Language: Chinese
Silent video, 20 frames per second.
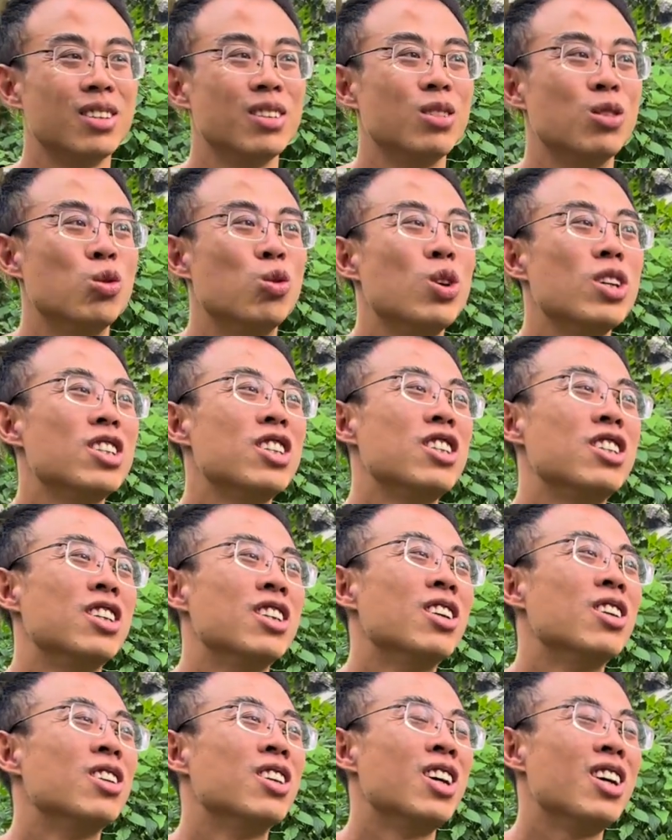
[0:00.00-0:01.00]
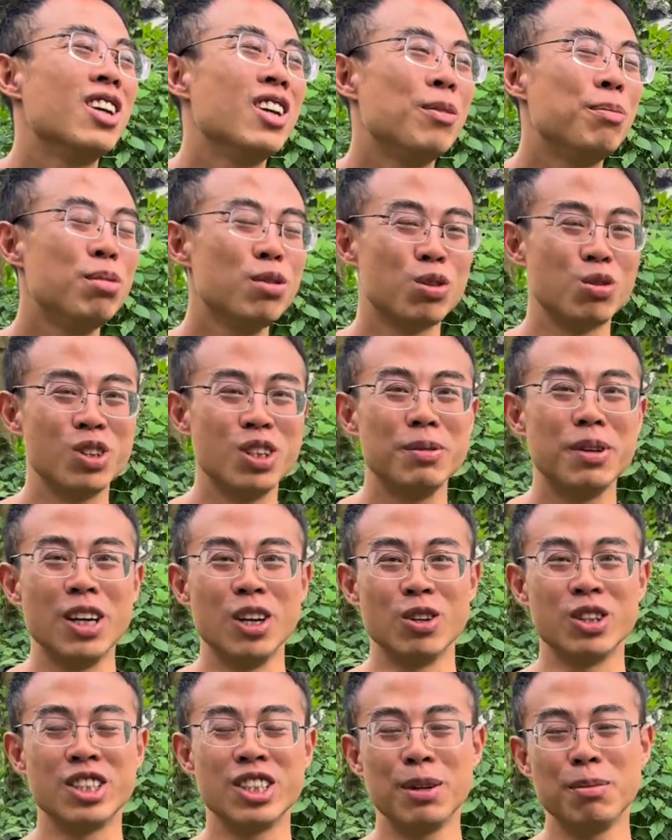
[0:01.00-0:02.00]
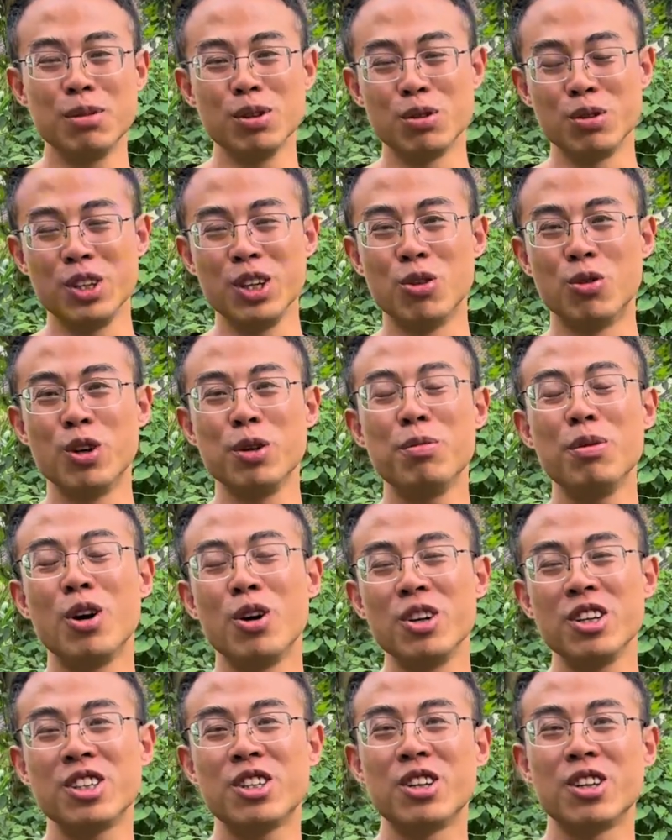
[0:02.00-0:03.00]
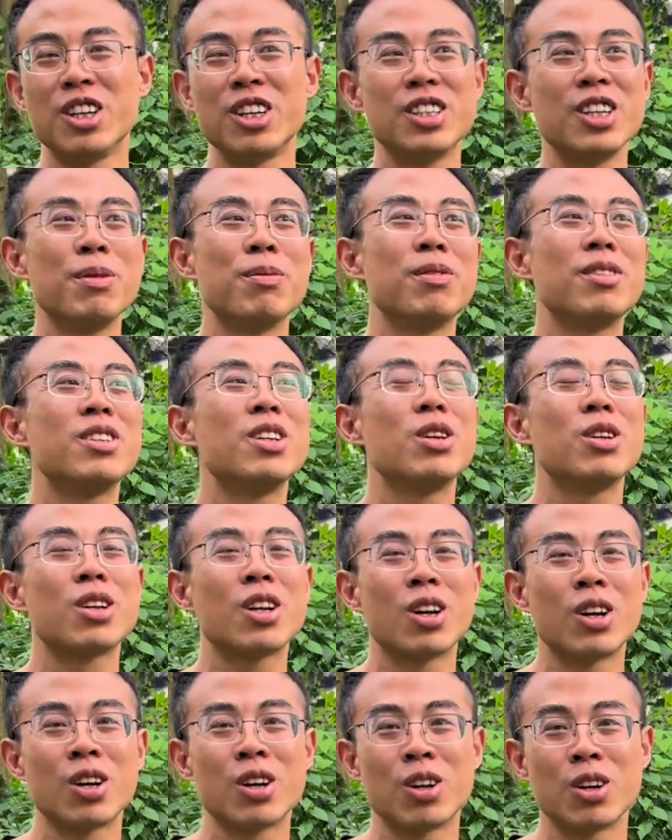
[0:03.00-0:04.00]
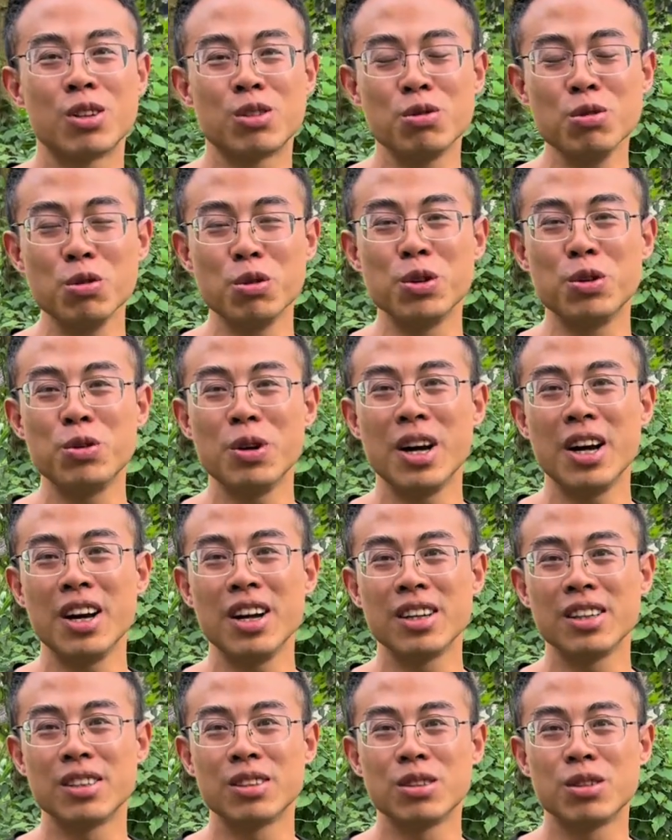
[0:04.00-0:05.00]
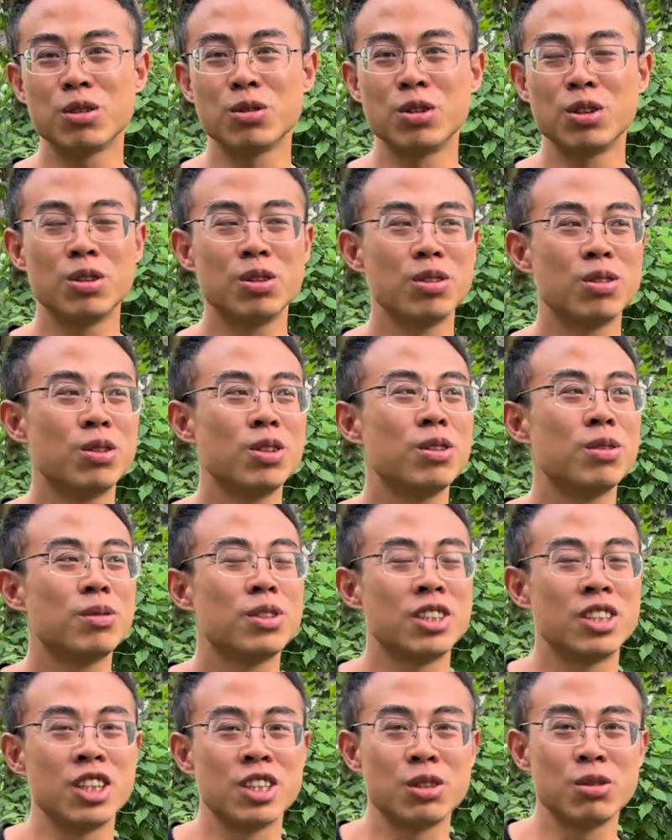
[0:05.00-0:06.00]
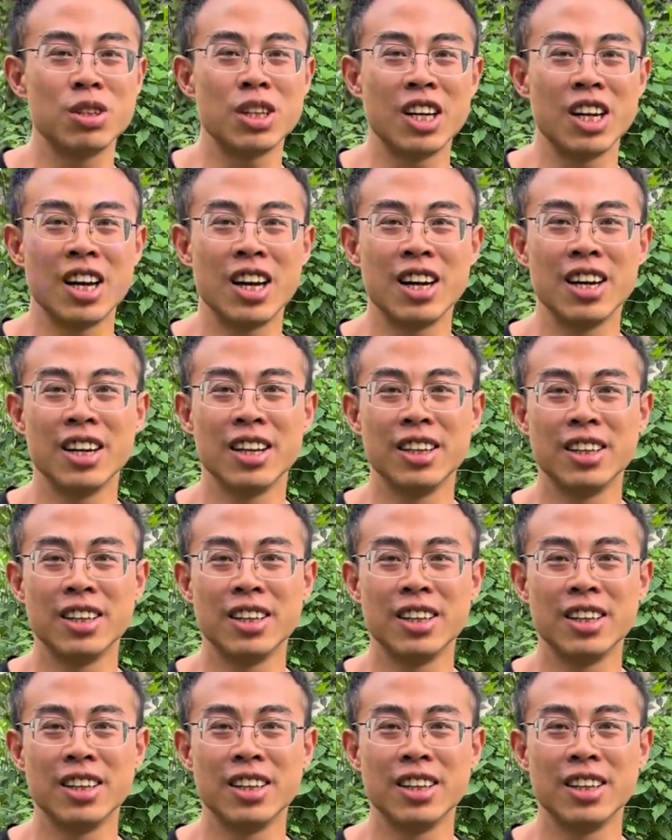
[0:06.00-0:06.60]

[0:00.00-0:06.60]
我也是想到他不容易嘛，老人家不容易，我又不好意思叫他再再送回去啊，所以说我就我就直接收下来了。